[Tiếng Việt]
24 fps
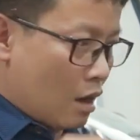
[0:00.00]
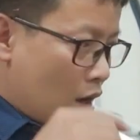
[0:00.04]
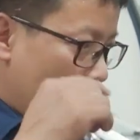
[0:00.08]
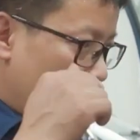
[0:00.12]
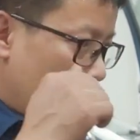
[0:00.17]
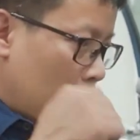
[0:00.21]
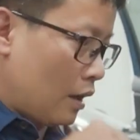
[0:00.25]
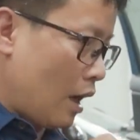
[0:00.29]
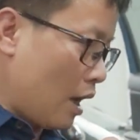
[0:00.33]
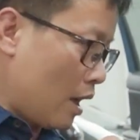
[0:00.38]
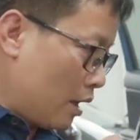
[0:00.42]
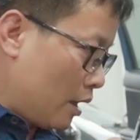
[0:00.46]

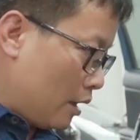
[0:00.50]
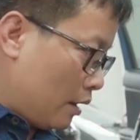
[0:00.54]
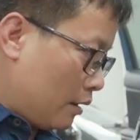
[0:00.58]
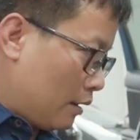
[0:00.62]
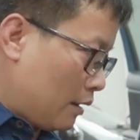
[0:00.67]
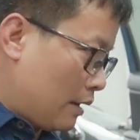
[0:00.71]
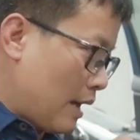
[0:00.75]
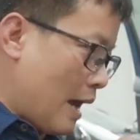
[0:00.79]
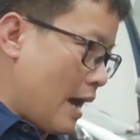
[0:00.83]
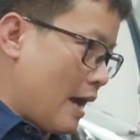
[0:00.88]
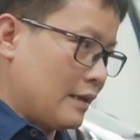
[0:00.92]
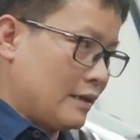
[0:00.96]
Ở đây
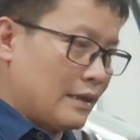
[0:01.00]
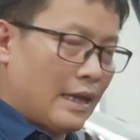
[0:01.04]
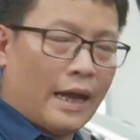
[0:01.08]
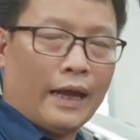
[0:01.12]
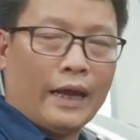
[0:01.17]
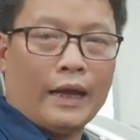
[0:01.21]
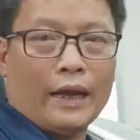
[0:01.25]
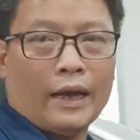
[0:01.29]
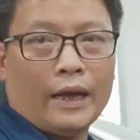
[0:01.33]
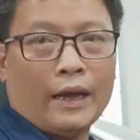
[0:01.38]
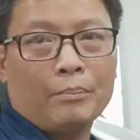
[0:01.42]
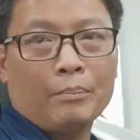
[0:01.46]
là
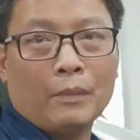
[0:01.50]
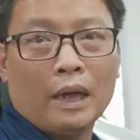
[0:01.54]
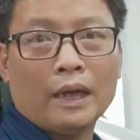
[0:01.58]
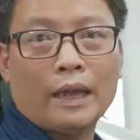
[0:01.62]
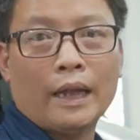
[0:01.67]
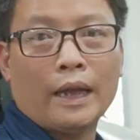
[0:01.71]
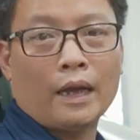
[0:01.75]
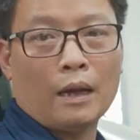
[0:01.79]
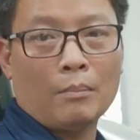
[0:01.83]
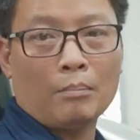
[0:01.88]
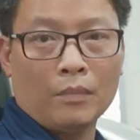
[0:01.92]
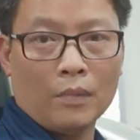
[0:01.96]
xe
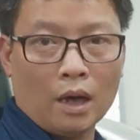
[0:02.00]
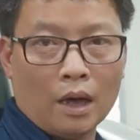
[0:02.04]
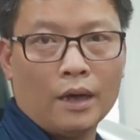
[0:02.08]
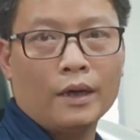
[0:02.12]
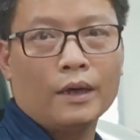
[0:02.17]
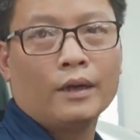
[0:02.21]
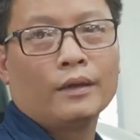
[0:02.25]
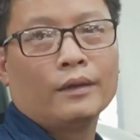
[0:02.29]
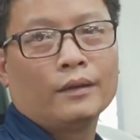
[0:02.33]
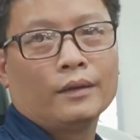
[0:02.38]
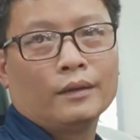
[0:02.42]
BT50